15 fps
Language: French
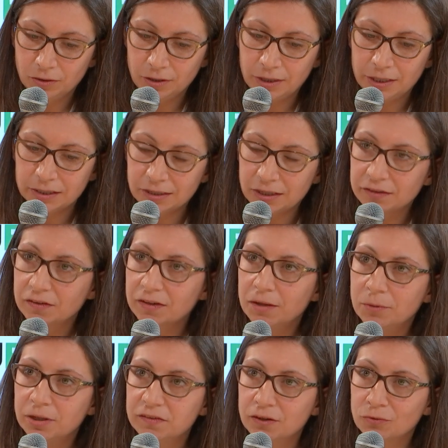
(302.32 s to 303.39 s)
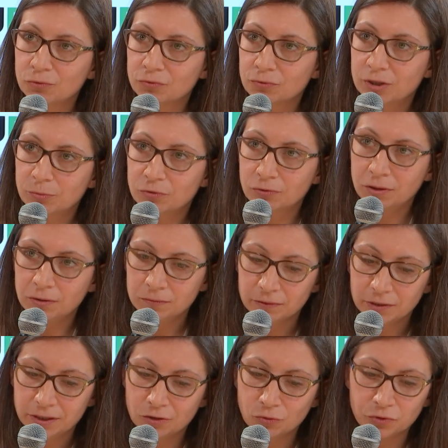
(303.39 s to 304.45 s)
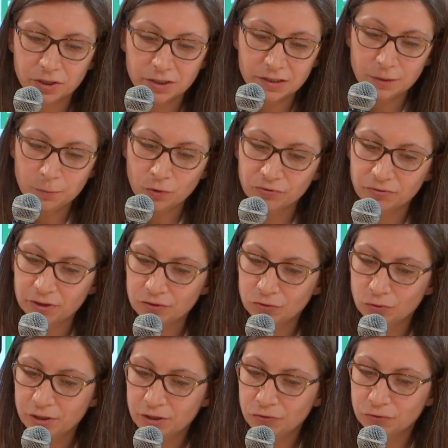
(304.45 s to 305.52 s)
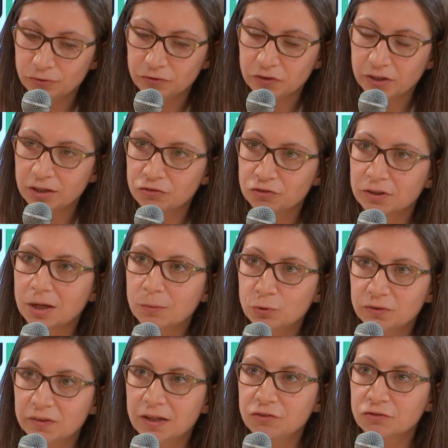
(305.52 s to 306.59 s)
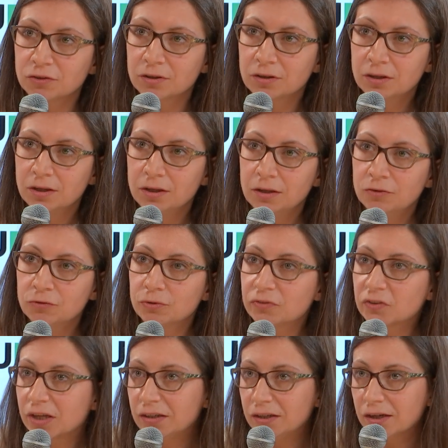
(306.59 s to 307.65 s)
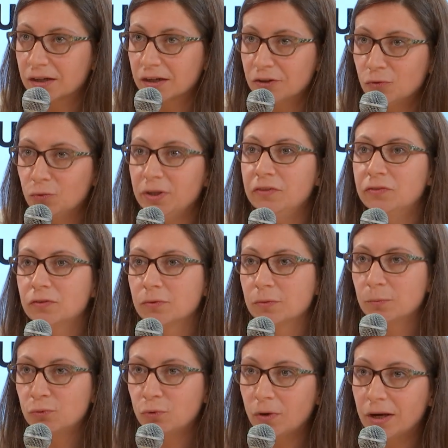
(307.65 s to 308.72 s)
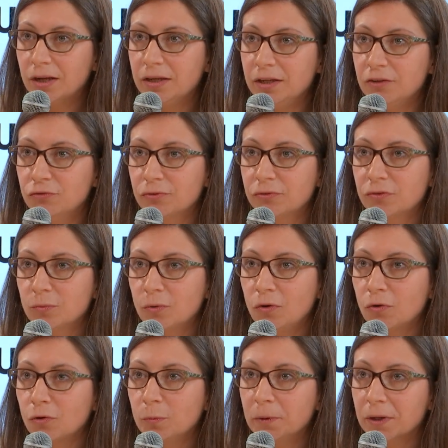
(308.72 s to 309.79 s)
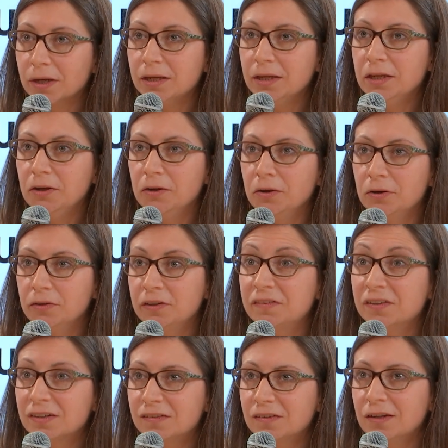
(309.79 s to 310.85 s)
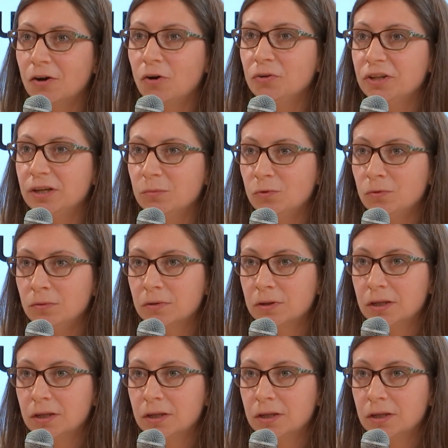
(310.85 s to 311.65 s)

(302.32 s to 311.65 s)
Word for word: la qualité de la matière dont on a besoin et on équipe en fait nos lignes de sciage et de rabotage de scanners rayon X pour aller justement repérer, détecter en amont